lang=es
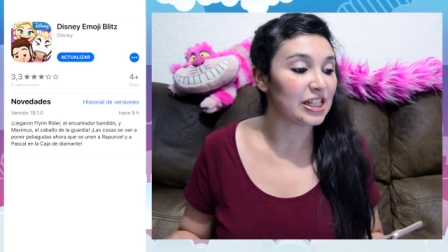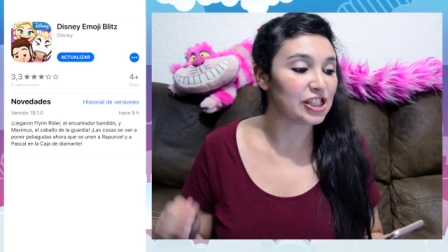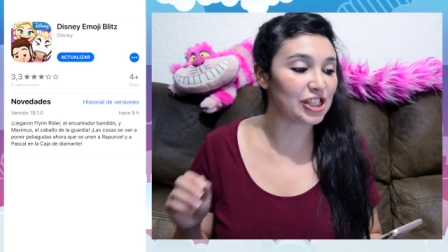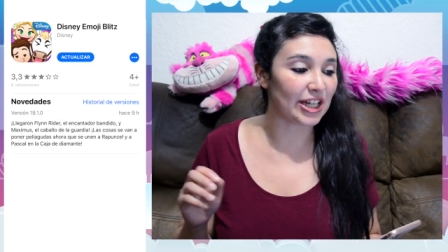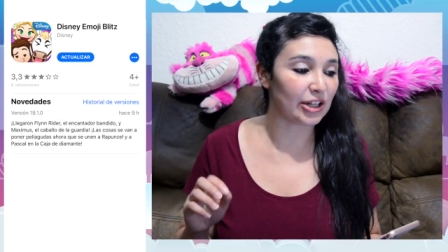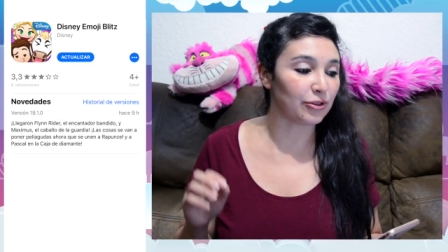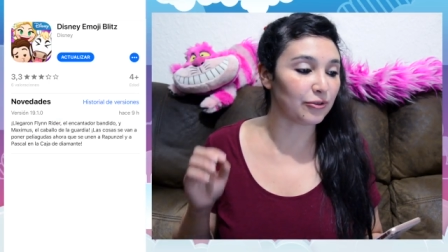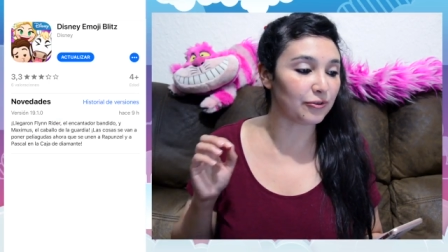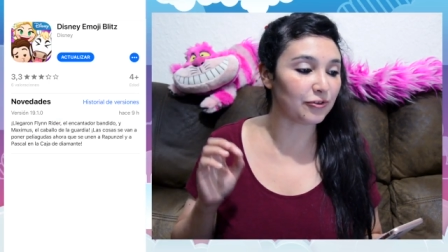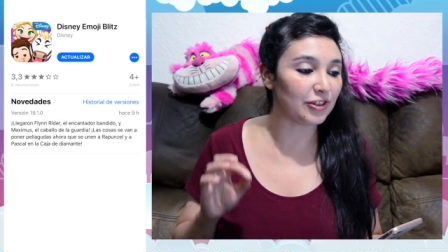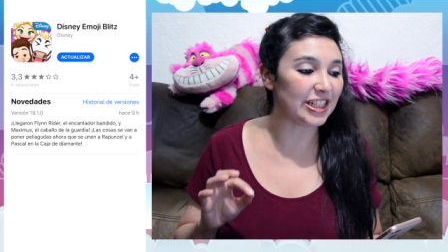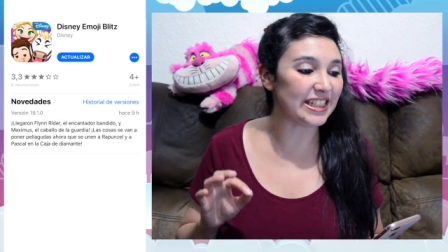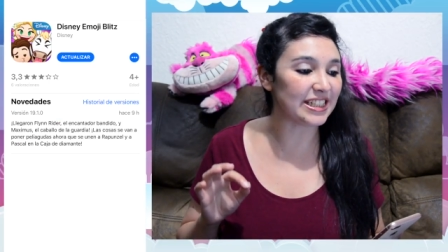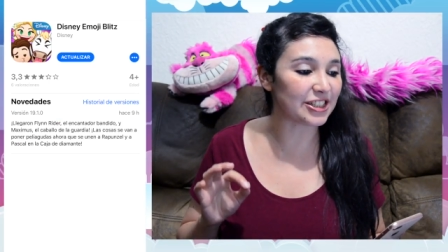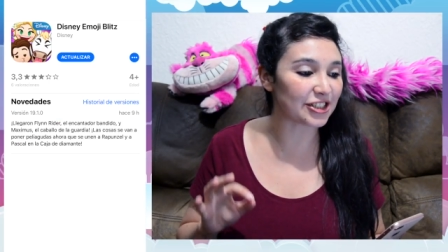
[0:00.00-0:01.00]
Llegaron
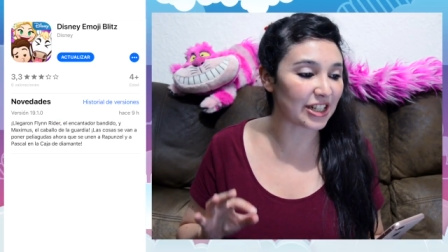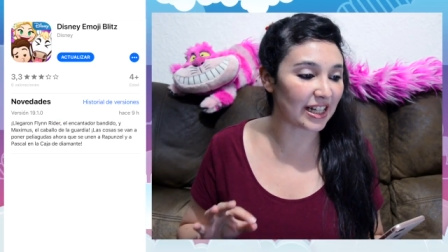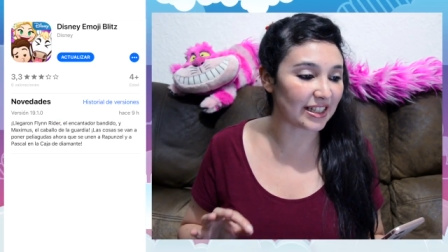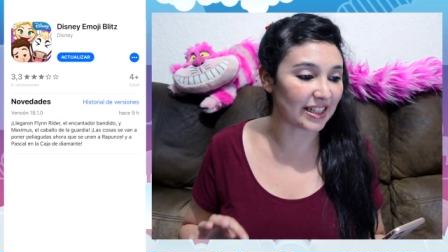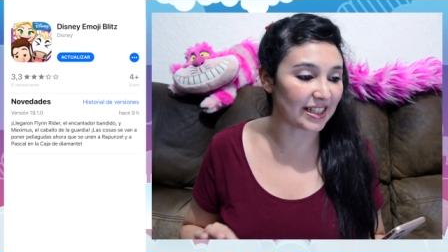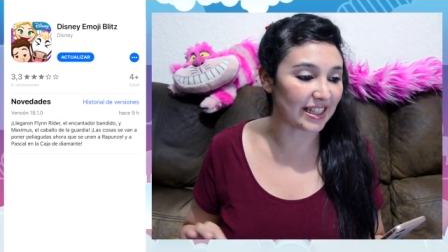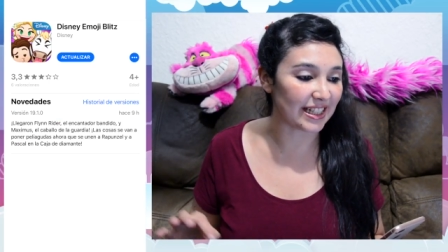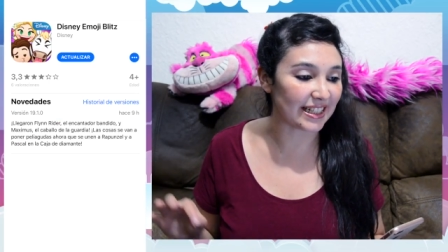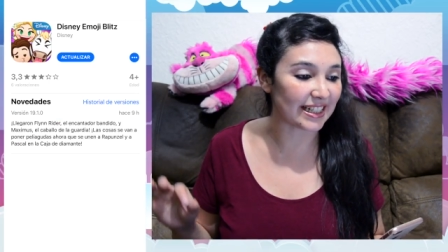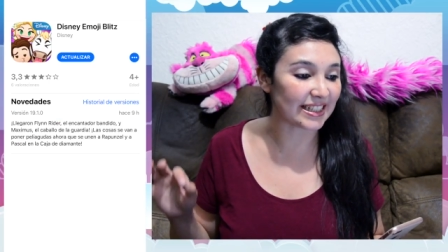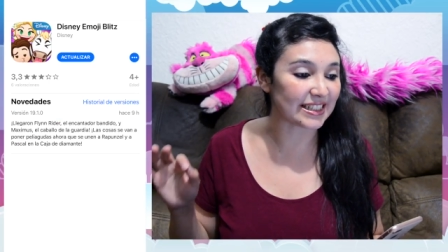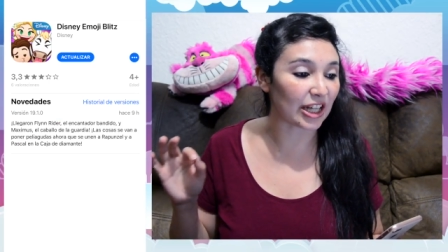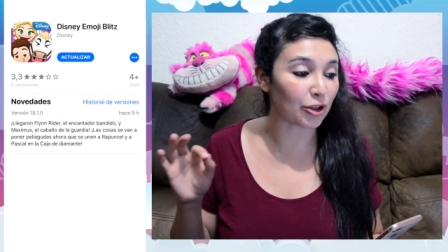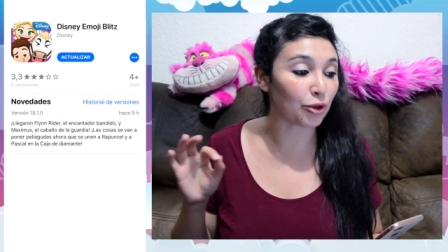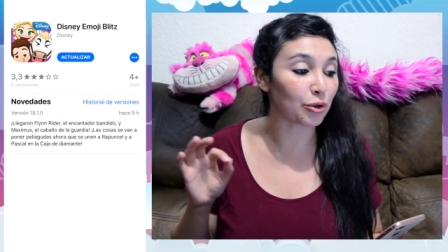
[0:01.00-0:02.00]
Flynn Rider, el
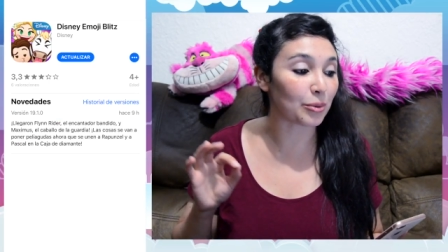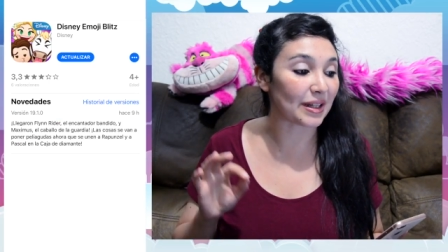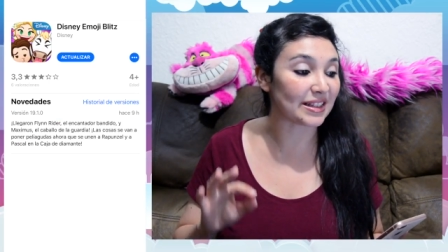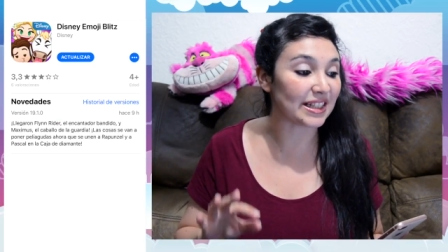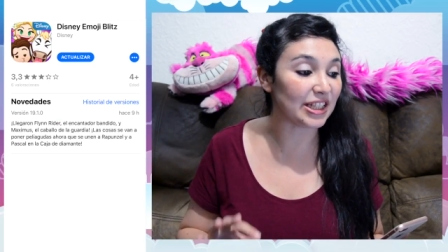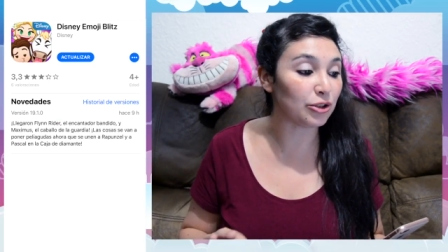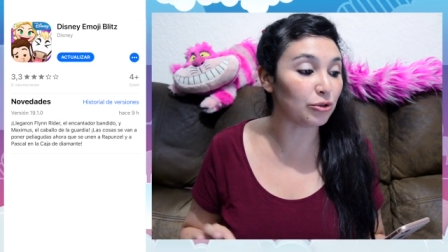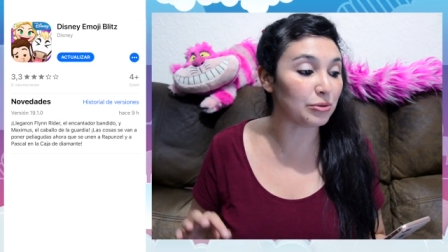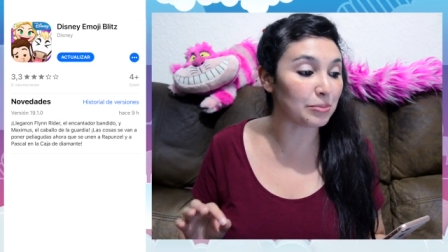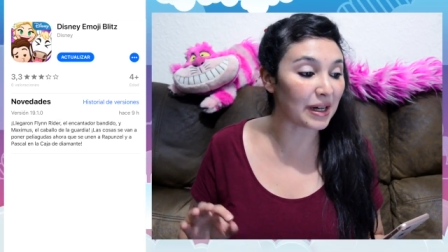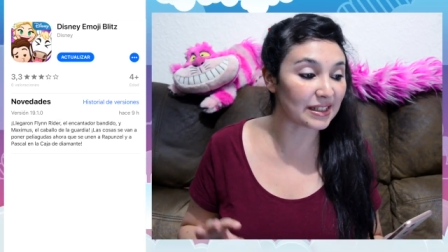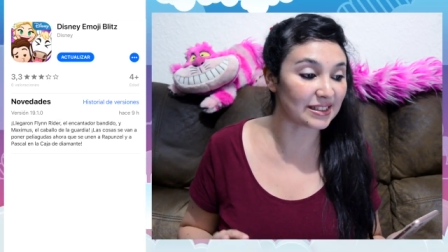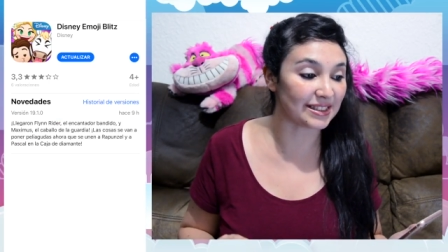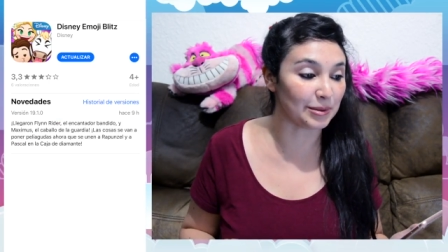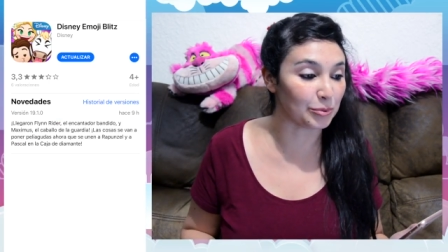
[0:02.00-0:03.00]
encantador bandido y
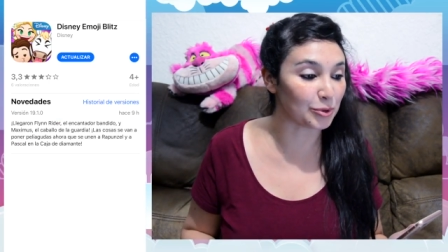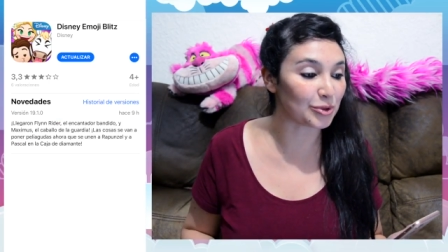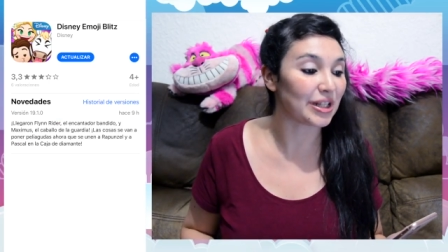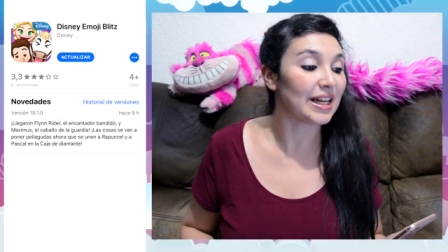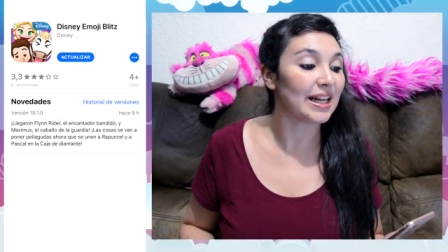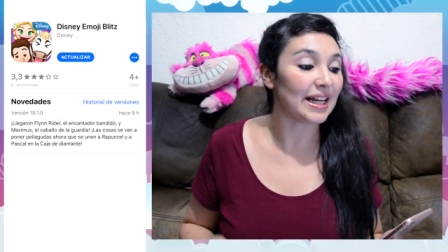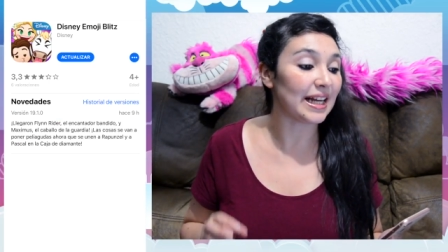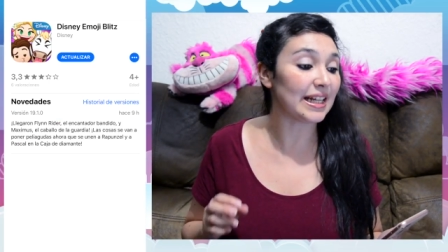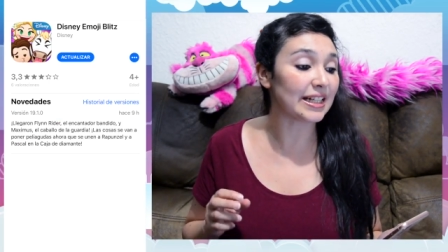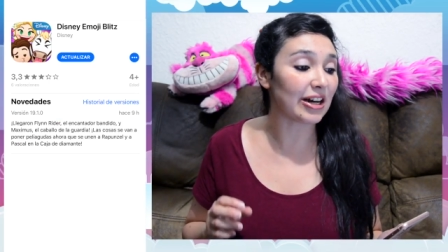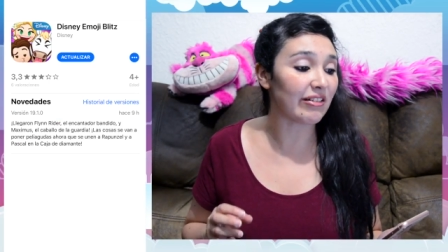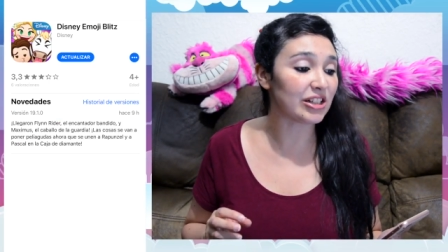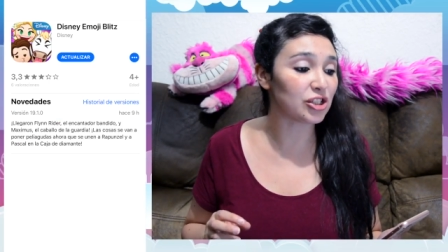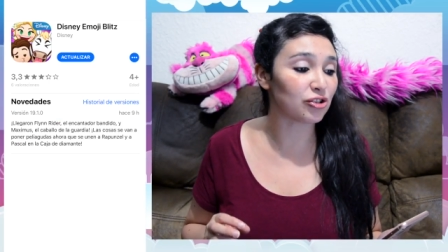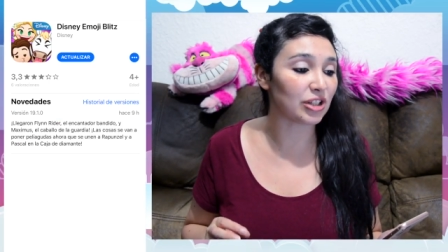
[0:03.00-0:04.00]
Maximus, el
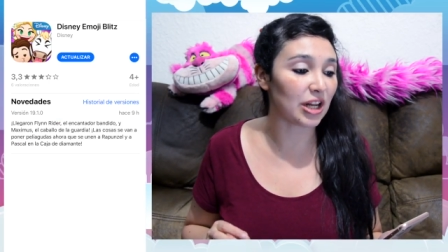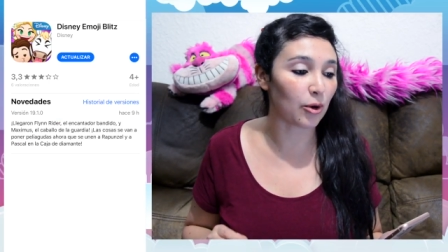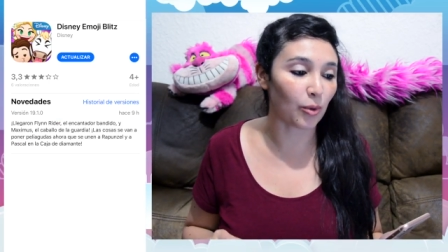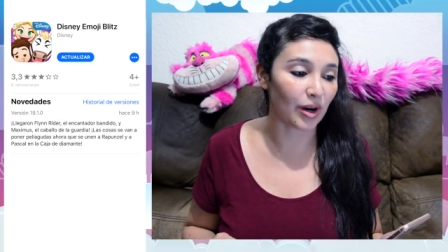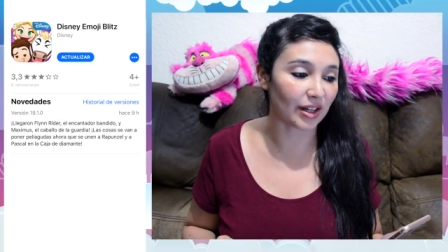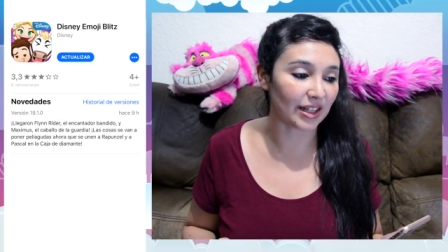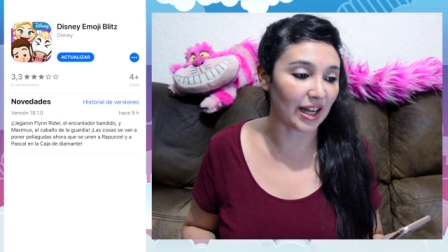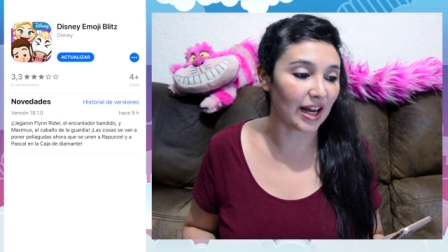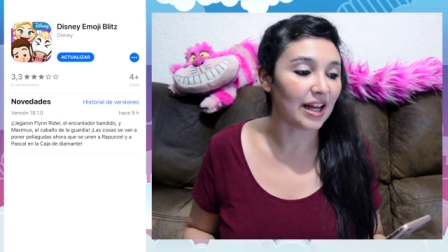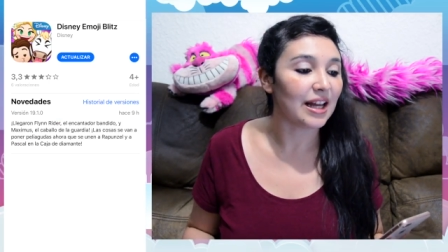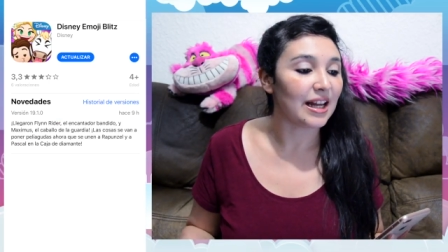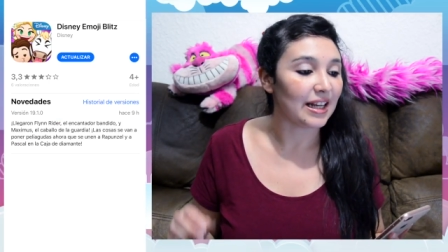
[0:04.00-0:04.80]
caballo de la guardia.